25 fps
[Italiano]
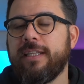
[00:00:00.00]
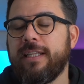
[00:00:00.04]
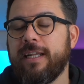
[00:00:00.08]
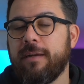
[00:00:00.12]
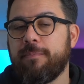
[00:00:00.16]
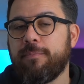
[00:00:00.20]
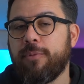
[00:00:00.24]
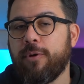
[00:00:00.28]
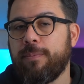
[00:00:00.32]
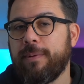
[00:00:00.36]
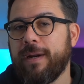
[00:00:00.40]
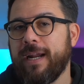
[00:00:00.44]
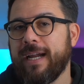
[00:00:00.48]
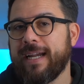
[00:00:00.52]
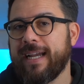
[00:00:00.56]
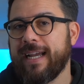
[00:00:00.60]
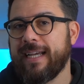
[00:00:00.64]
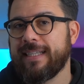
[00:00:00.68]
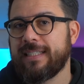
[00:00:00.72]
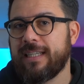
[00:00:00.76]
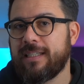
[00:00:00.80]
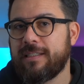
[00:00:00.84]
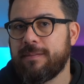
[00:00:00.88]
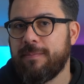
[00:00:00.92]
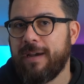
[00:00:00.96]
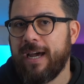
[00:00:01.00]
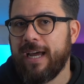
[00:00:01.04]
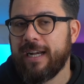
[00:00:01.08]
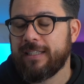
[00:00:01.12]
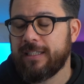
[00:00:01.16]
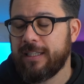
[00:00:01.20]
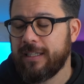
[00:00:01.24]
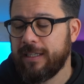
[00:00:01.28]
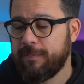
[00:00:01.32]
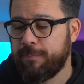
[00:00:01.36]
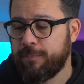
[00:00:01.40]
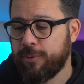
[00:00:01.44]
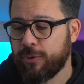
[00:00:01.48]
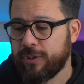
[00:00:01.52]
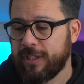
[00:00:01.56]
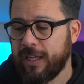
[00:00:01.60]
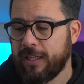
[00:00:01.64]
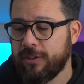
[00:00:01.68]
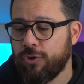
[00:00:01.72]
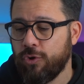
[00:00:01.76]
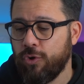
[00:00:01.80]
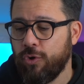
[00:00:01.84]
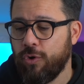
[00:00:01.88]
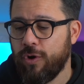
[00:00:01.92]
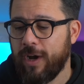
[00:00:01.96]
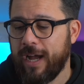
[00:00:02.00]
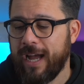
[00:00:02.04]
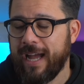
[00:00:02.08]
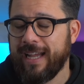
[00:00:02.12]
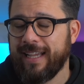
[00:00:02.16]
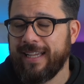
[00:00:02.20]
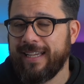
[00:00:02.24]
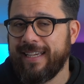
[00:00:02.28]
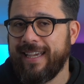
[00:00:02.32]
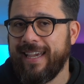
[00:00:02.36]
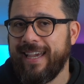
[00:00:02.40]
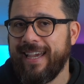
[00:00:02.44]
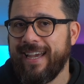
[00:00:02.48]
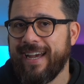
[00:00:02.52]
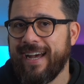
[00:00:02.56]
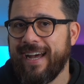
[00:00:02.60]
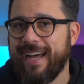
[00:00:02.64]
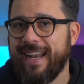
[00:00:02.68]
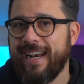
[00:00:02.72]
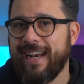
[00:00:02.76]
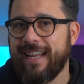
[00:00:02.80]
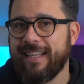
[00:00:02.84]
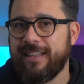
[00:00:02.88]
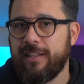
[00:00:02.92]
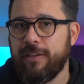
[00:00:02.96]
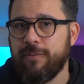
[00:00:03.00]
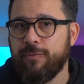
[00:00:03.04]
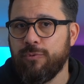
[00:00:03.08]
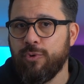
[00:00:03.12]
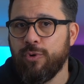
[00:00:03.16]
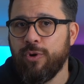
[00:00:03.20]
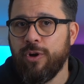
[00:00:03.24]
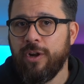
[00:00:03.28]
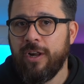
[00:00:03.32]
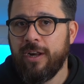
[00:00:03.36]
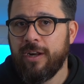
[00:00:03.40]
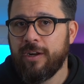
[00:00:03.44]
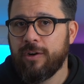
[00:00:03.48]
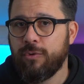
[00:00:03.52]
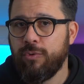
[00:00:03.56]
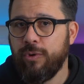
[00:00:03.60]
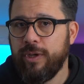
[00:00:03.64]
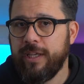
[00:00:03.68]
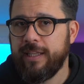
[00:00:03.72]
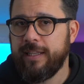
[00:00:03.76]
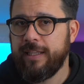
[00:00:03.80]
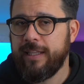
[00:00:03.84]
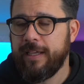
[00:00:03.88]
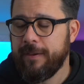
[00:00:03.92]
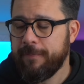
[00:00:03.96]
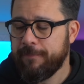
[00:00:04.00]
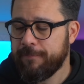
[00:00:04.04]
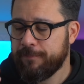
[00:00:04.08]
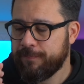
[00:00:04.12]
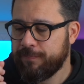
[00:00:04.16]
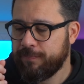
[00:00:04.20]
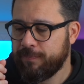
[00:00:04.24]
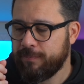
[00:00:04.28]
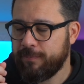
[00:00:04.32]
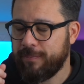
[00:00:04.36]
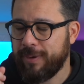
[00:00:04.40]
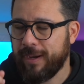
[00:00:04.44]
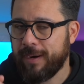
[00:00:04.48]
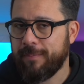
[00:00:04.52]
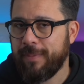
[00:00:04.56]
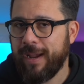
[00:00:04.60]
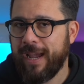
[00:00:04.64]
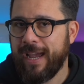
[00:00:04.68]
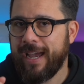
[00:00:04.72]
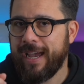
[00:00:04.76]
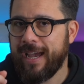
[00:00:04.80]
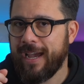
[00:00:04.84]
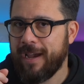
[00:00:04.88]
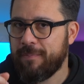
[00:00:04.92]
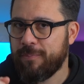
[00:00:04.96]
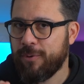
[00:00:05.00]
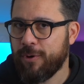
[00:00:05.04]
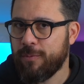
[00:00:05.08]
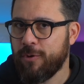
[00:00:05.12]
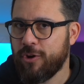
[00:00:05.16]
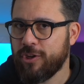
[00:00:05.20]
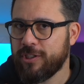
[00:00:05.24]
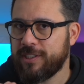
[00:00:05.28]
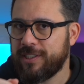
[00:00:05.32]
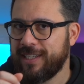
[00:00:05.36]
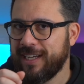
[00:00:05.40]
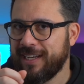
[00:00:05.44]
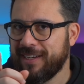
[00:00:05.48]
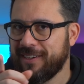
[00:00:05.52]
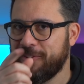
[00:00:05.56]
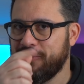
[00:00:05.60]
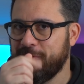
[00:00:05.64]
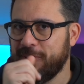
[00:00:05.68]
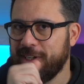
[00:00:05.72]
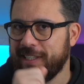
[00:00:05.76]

della propria casa smart portandolo anche alla TV. Quindi per me è promossa con